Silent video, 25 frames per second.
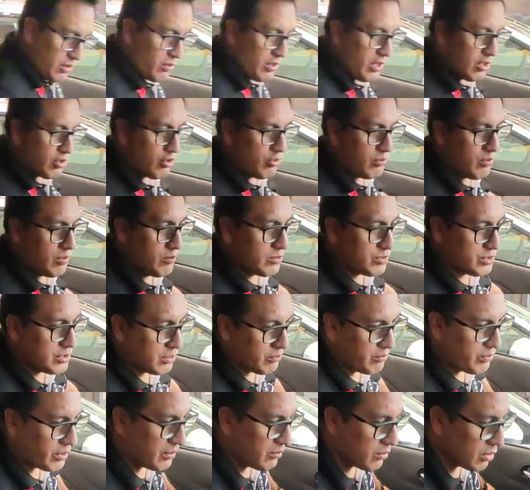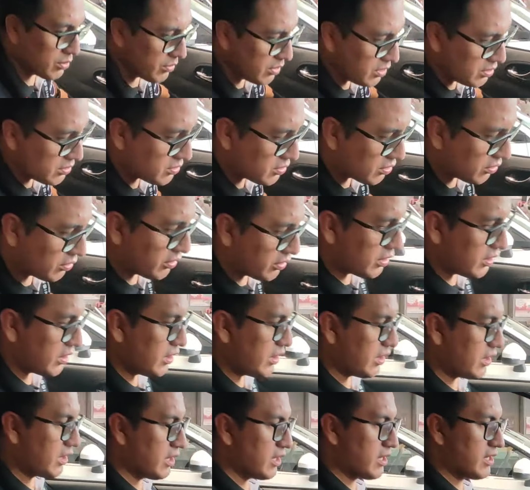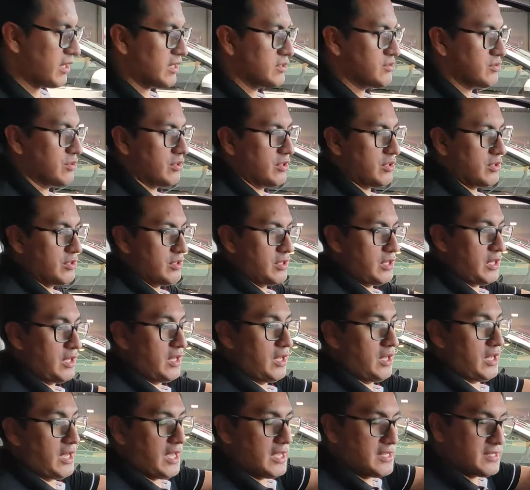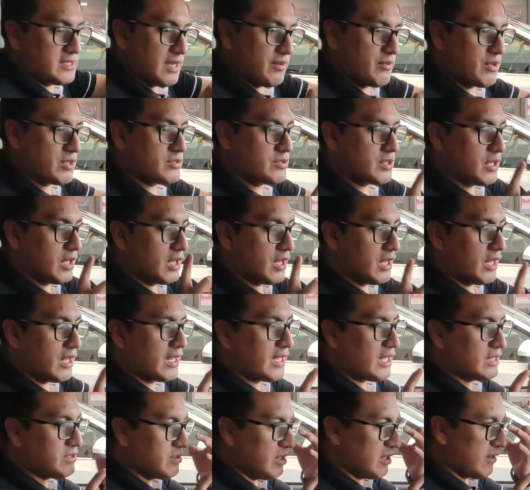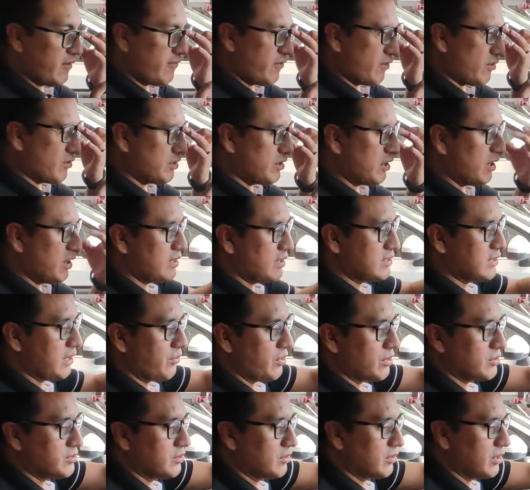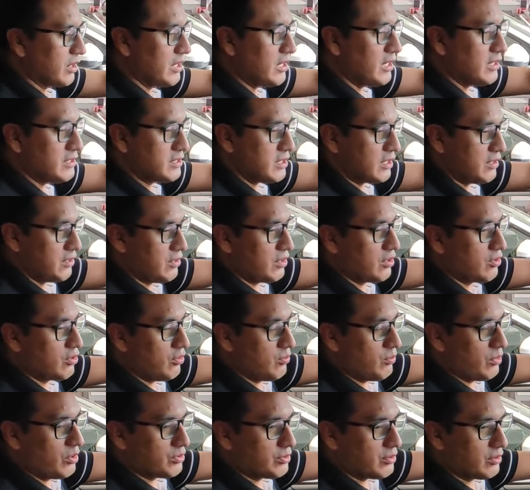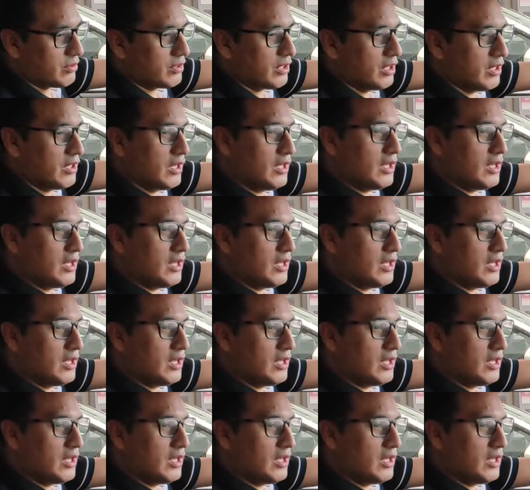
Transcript: Igual como siempre hemos visto, en el caso de esta en el caso de la Frontier, esta versión el encendido es con botón.